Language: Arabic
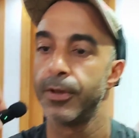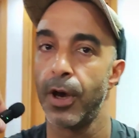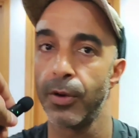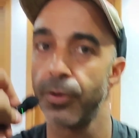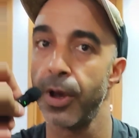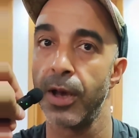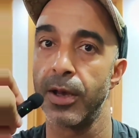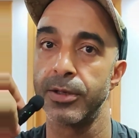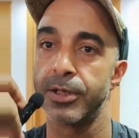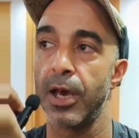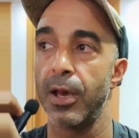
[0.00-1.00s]

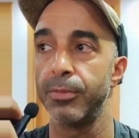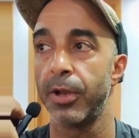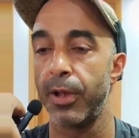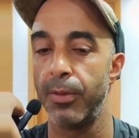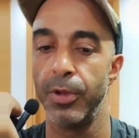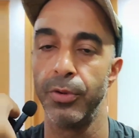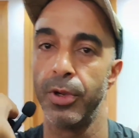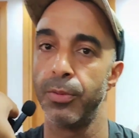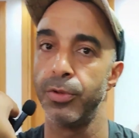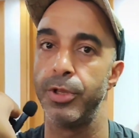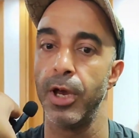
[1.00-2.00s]
ضروري سي عبد الرحمن
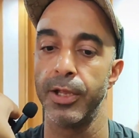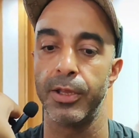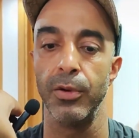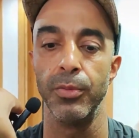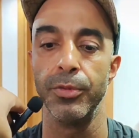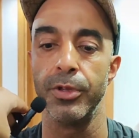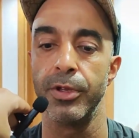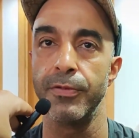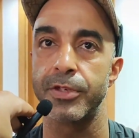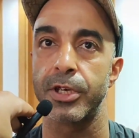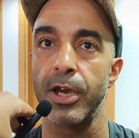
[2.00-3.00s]
ولا بد عندهم
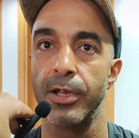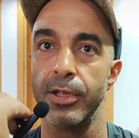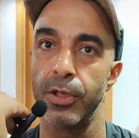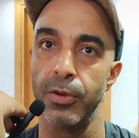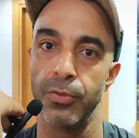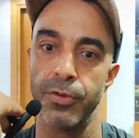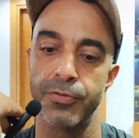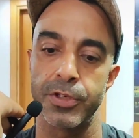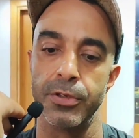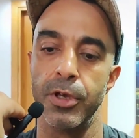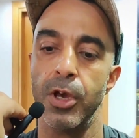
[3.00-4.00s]
نفس الكاليتي
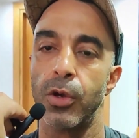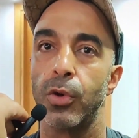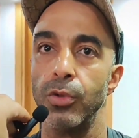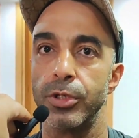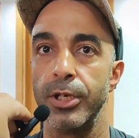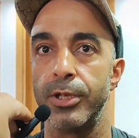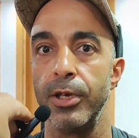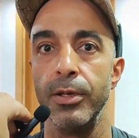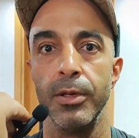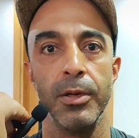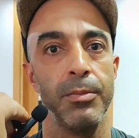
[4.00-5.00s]
ونفس
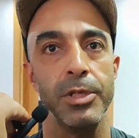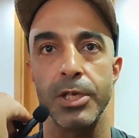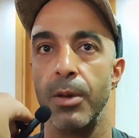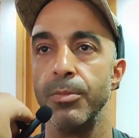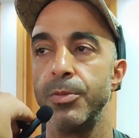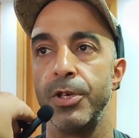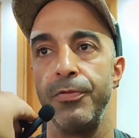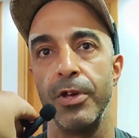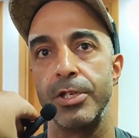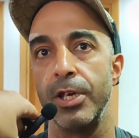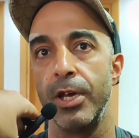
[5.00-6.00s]
الكونتيتي ما تخممش
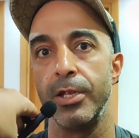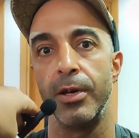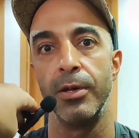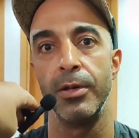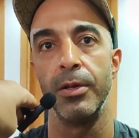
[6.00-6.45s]
في هادشي هذا